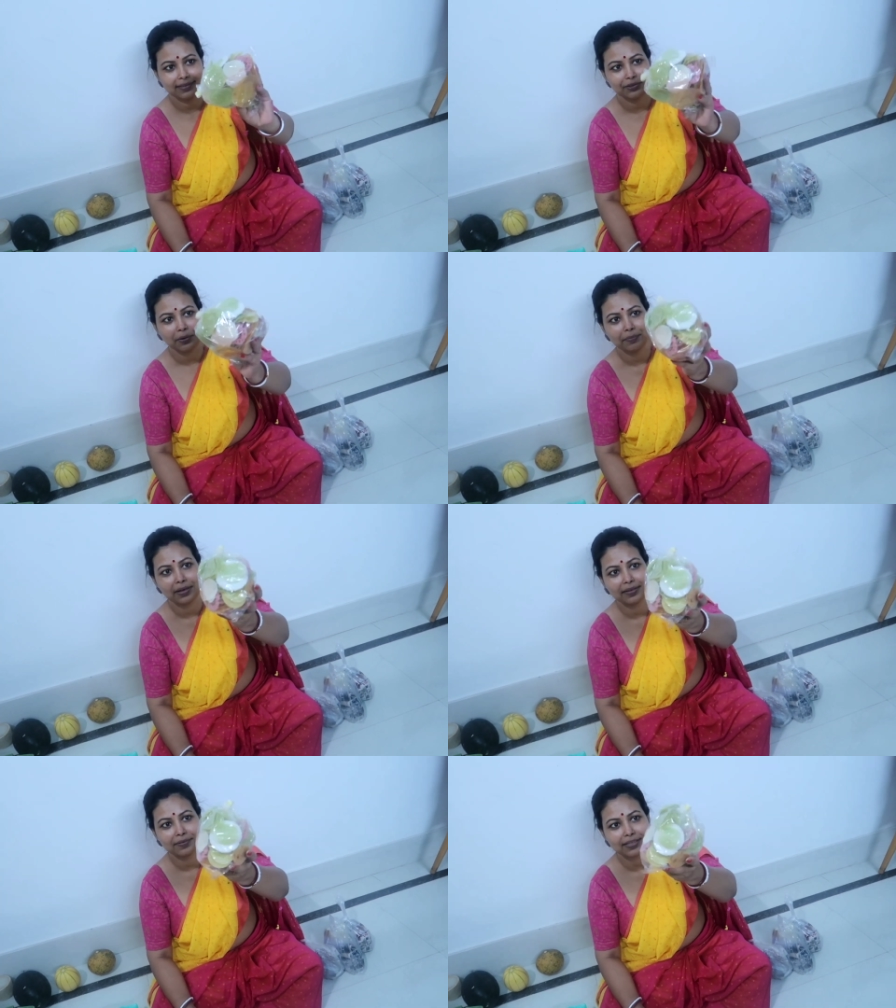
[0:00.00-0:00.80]
সব
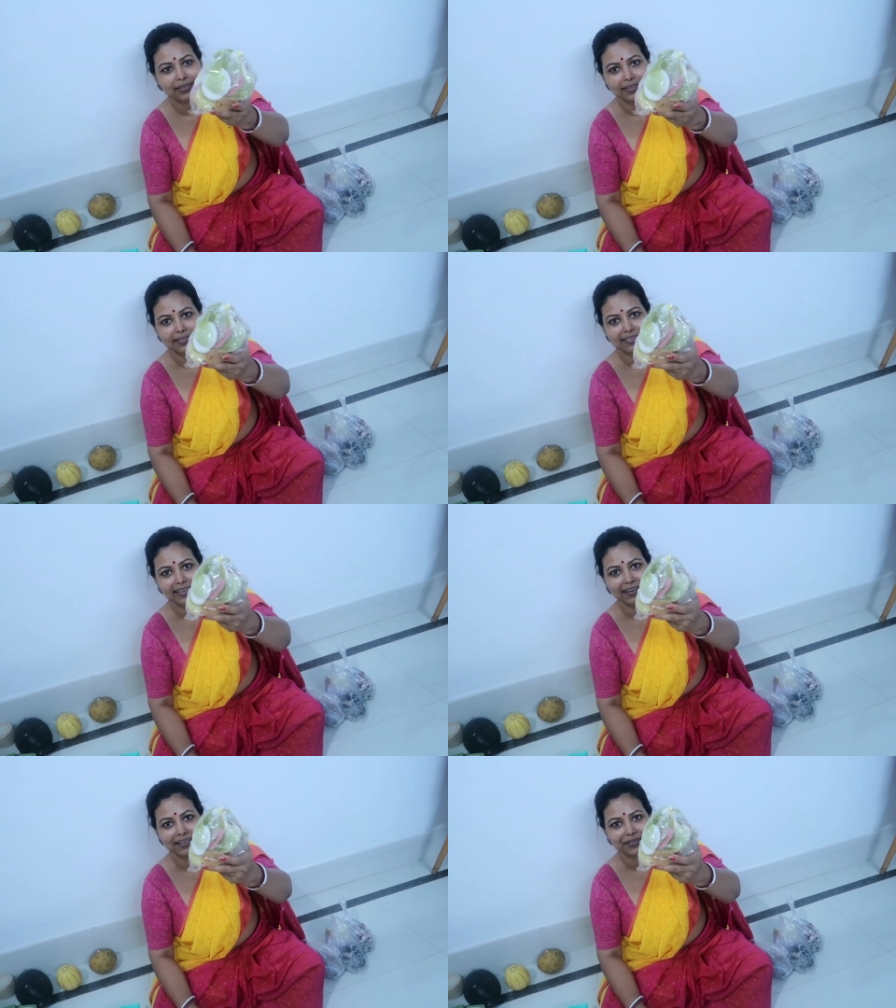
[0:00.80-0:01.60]
মিলিয়ে মিশিয়ে নিয়ে
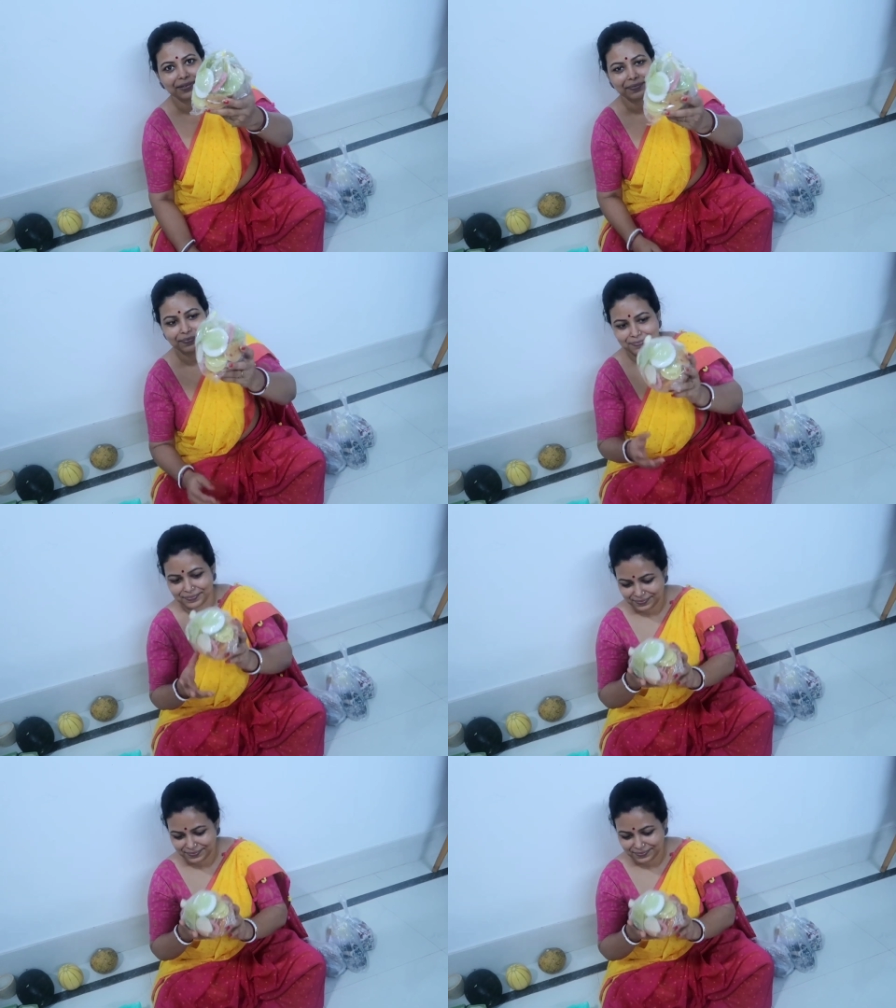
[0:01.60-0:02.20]
আড়াইশো গ্রাম